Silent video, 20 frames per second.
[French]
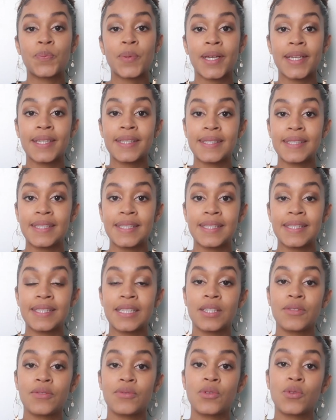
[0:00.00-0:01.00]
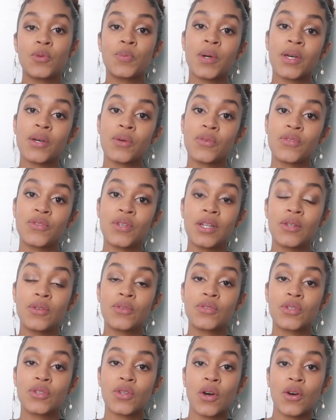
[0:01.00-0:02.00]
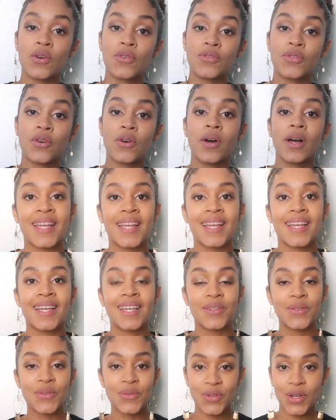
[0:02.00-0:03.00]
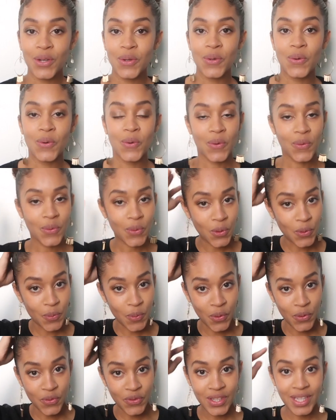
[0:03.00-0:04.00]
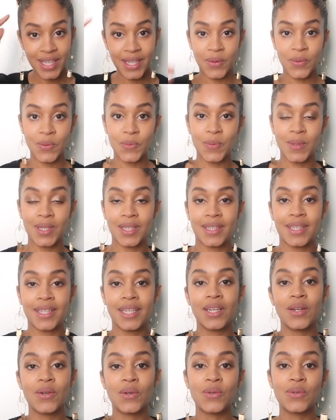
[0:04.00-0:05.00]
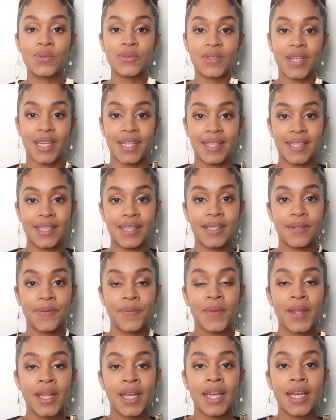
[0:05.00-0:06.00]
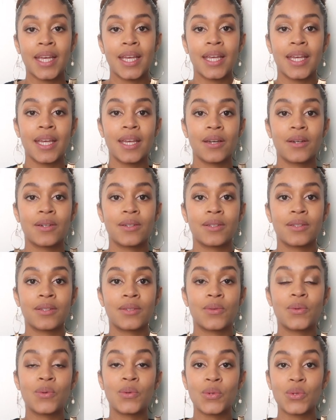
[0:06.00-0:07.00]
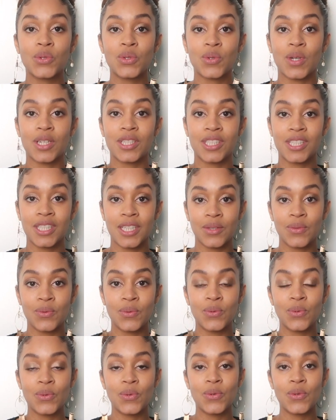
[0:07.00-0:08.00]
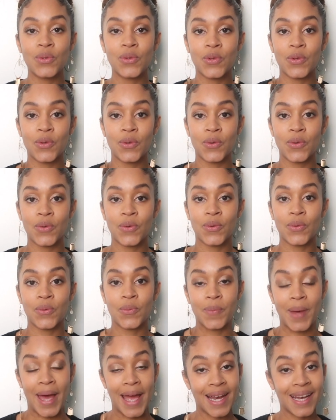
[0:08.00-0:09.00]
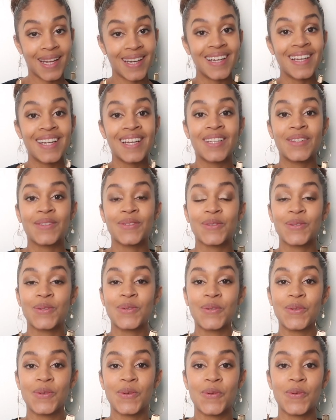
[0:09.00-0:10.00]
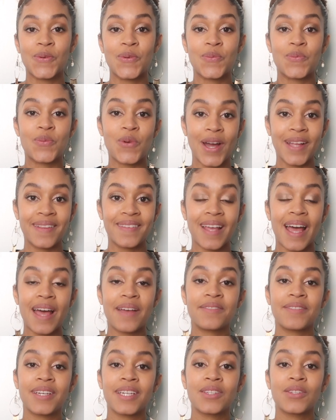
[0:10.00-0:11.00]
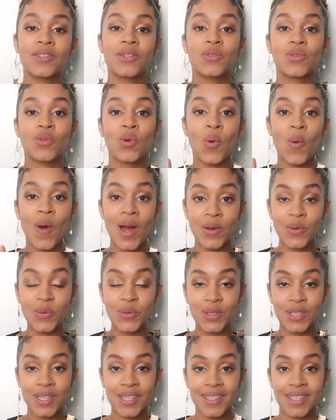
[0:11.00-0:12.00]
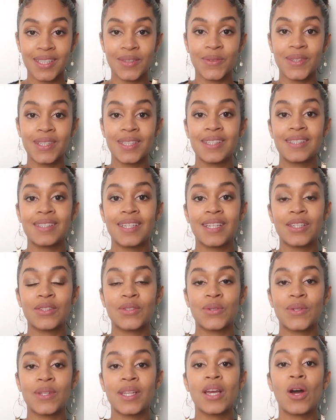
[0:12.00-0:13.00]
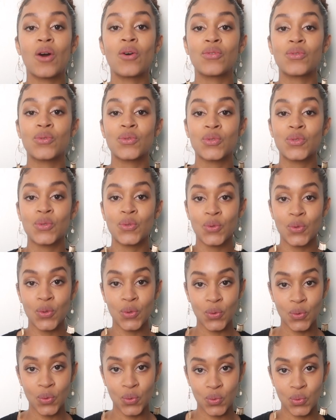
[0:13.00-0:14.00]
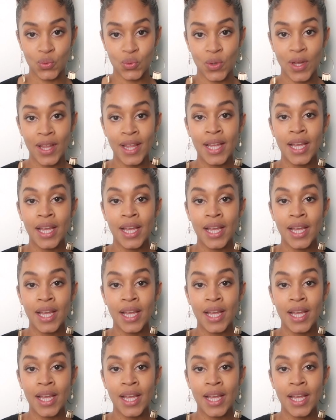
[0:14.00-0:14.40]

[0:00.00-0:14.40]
précisez le profil de votre enfant une fois que le, profil est complété, on valide et euh, on reçoit chez nous une malle, donc une boîte avec trois looks qui ont été sélectionnés en fonction de nos goûts.